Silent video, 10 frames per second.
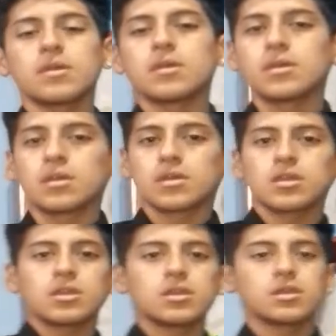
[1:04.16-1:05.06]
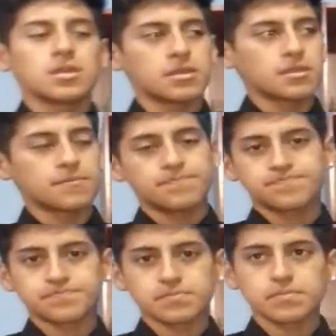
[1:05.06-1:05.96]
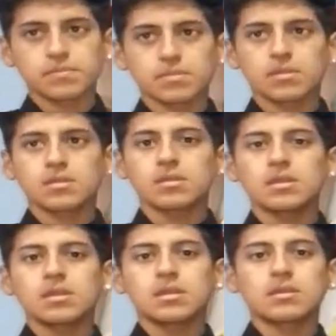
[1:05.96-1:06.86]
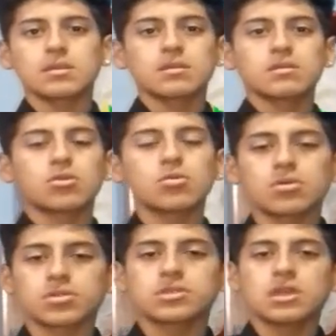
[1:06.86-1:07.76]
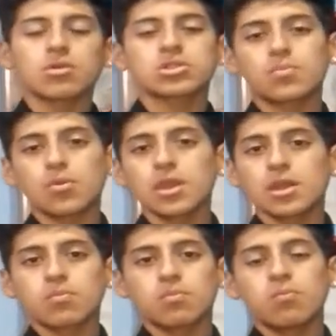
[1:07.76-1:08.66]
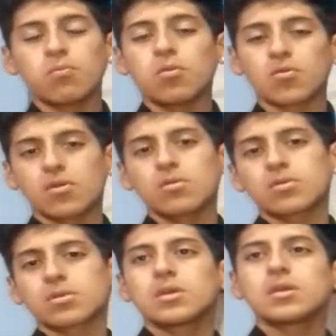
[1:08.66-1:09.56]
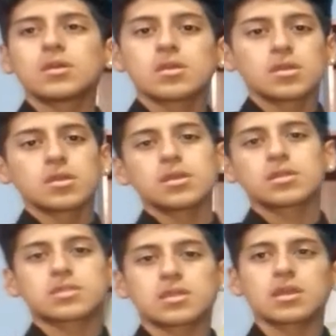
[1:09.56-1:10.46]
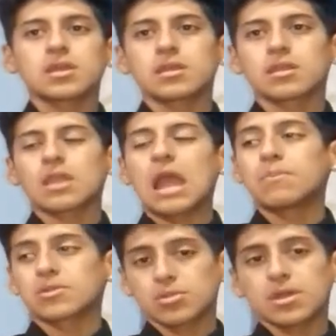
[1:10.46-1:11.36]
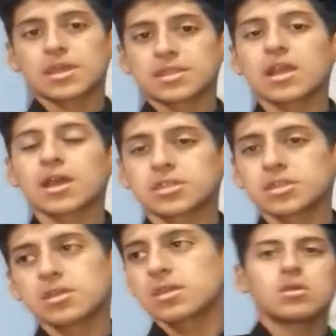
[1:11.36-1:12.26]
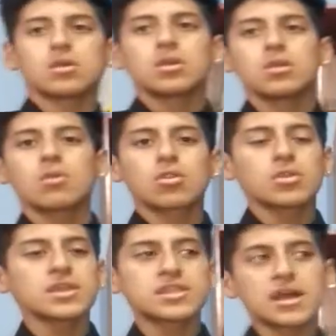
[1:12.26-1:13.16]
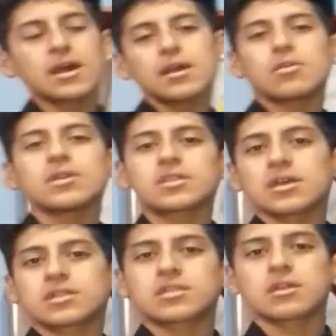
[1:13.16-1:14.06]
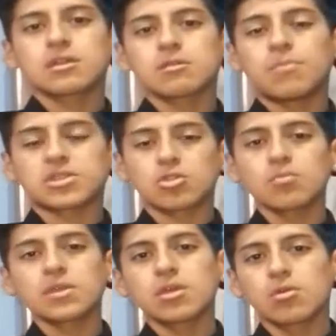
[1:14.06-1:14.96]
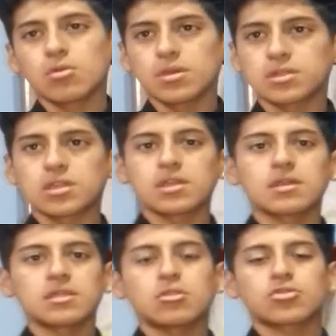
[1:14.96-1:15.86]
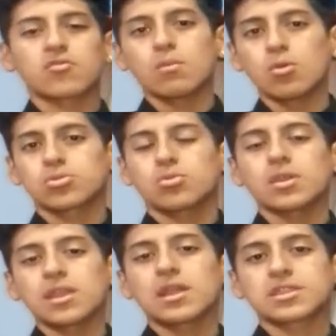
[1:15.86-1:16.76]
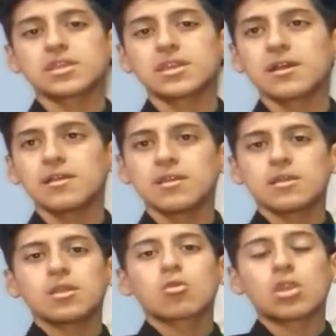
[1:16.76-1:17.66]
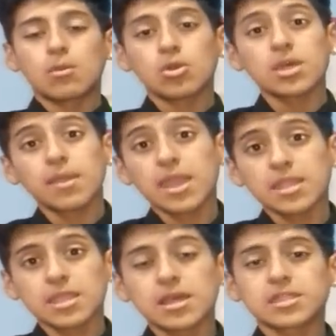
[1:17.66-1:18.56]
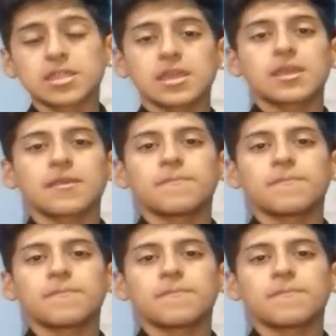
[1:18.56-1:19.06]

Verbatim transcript: y por eso debemos apoyar a, esos distritos y sobre todo a nuestro Perú y a las personas afectadas. Y bueno, este, y, y, por eso ahorita pasaré un video de nuestro querido y famoso René García,